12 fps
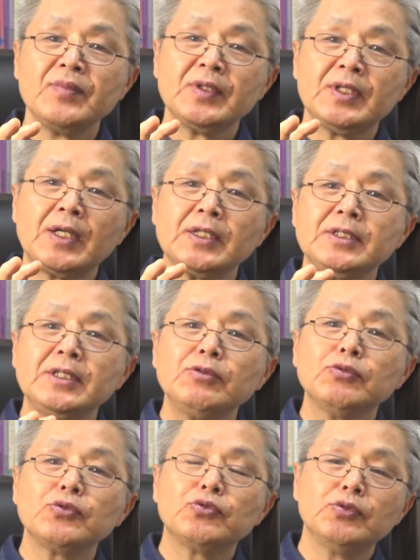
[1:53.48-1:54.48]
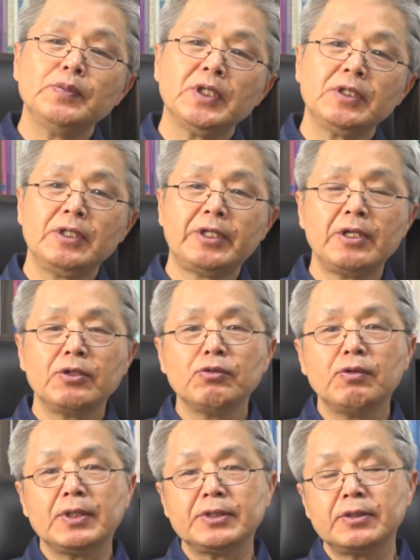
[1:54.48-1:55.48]
자기 친구 두 명을
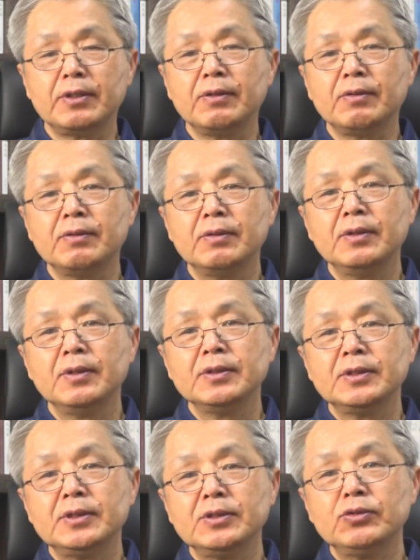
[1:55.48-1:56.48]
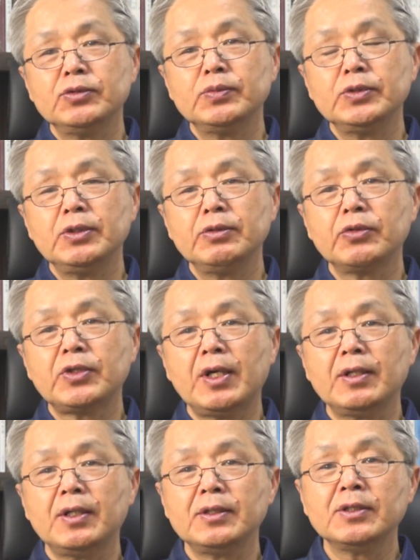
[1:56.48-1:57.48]
데리고 왔어요. 친구분들도
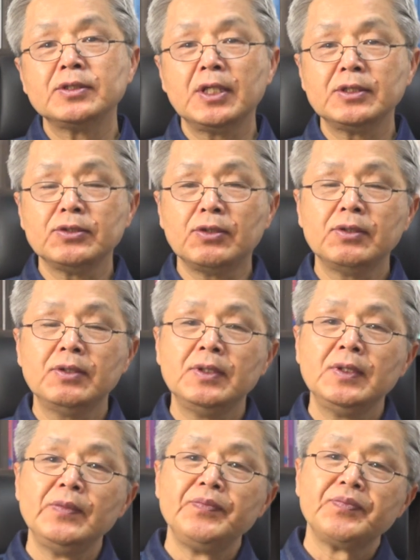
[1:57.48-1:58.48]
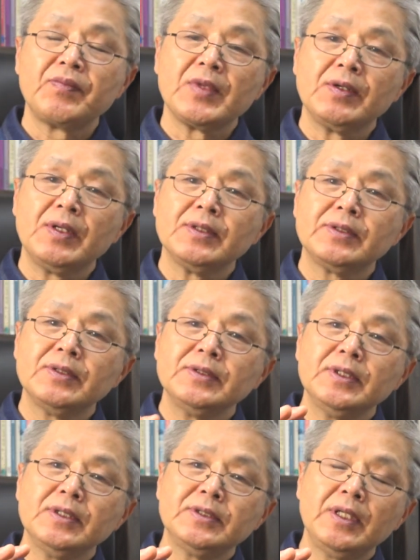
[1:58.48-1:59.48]
다 여자죠. 그래서
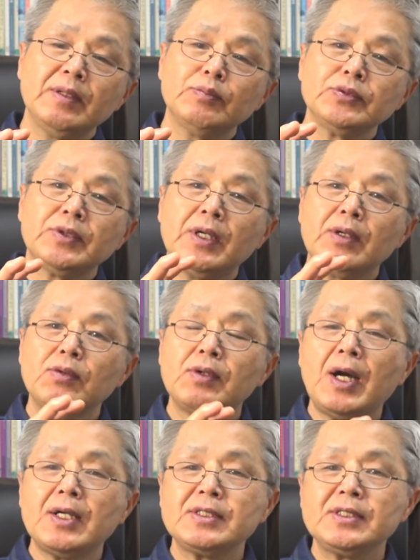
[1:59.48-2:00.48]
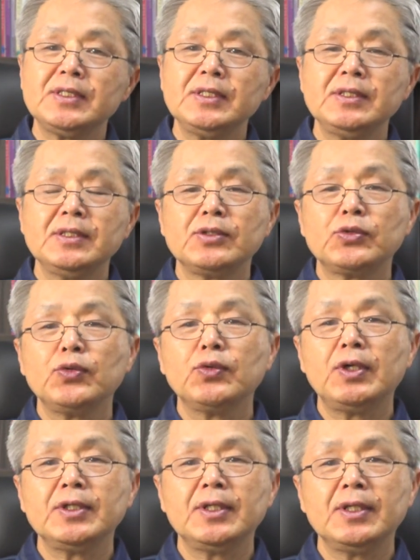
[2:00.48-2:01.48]
이제 세 분하고 같이 이제
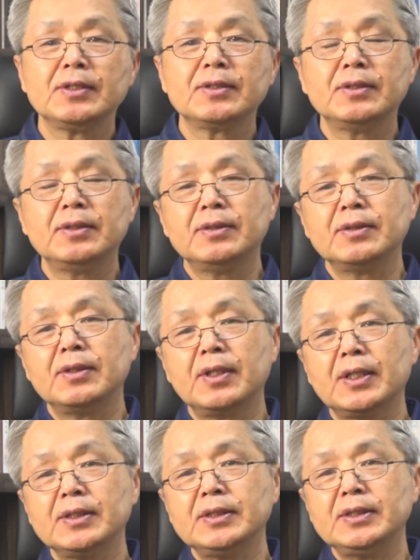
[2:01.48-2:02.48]
조용한 데서 여러 가지